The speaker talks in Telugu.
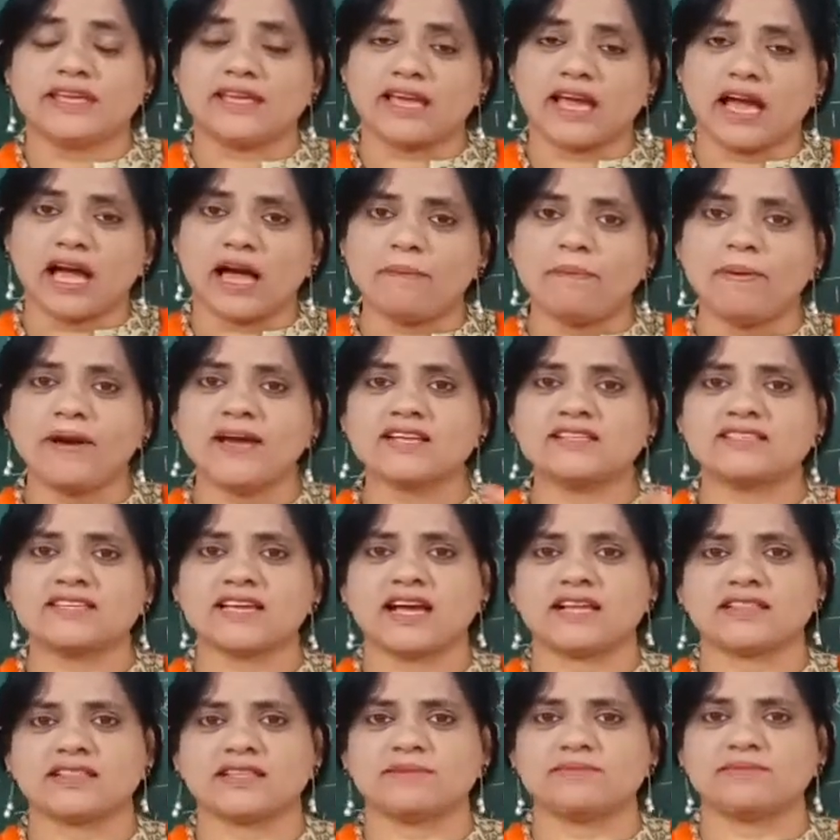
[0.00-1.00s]
యాభై
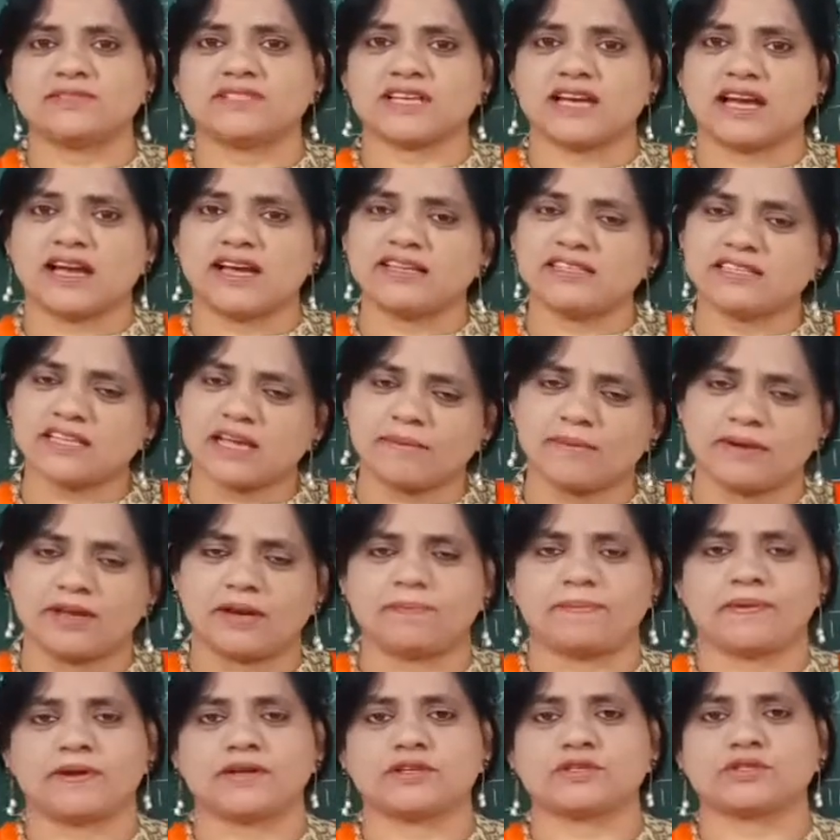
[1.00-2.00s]
శాతం ఛాయిస్
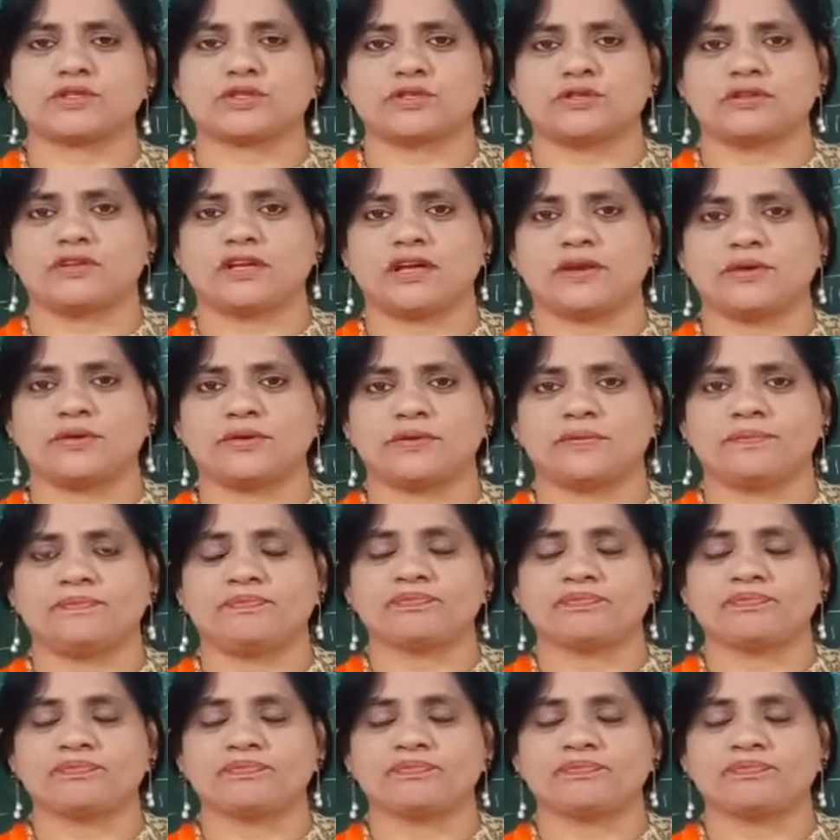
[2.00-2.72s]
అమలుపరుస్తున్నారు